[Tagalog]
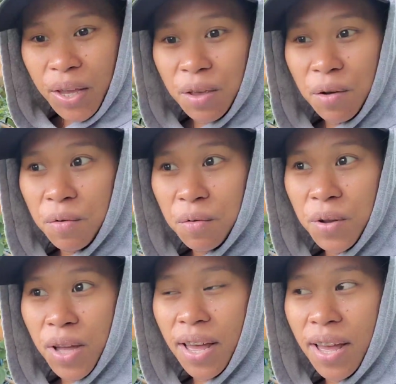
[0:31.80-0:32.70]
yung
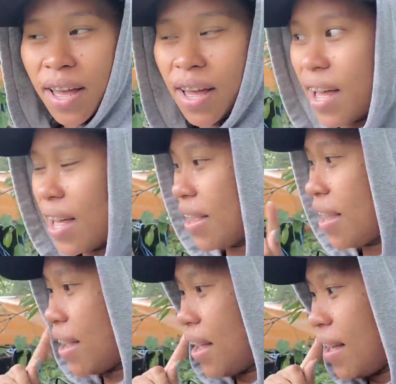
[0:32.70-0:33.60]
uh,
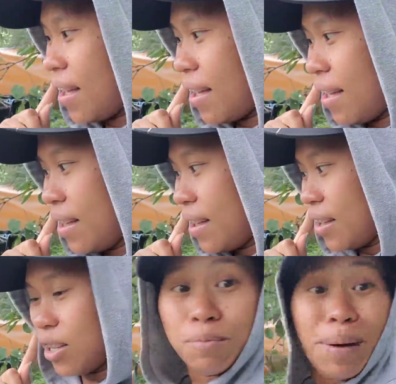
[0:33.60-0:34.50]
ating uh,
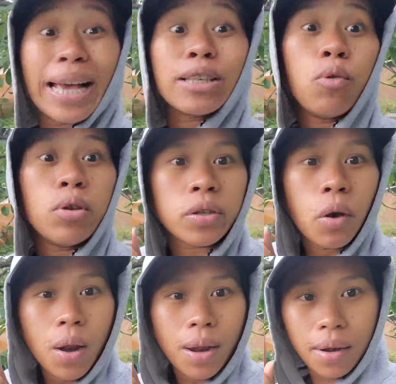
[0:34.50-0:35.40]
mga
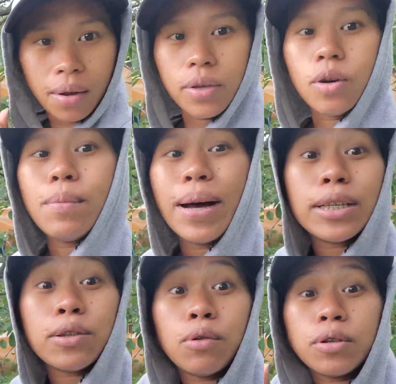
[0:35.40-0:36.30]
sulusol, yung mga
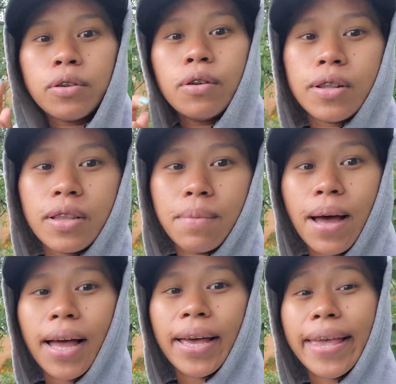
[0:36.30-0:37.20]
sulusol, 'di
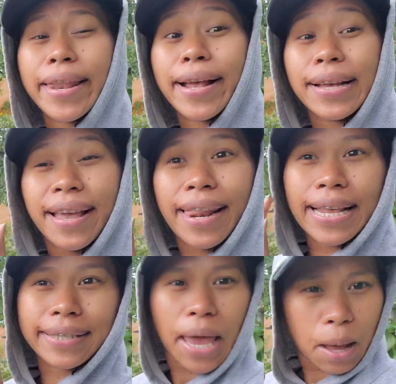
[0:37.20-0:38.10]
ba? Kaya
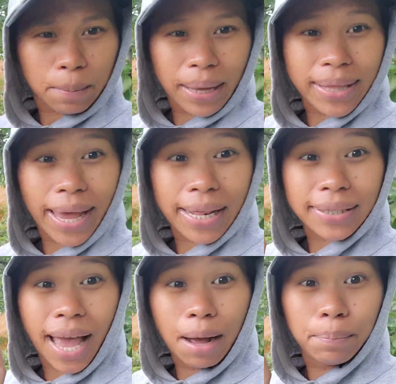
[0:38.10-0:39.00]
nagkasala si Eva dahil
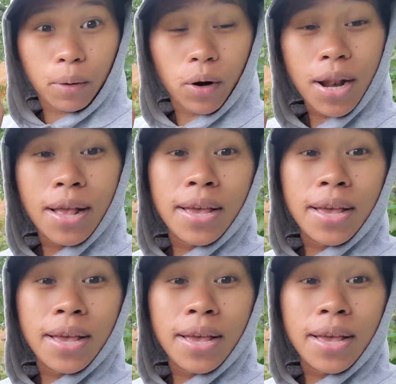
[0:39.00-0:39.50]
sa apple.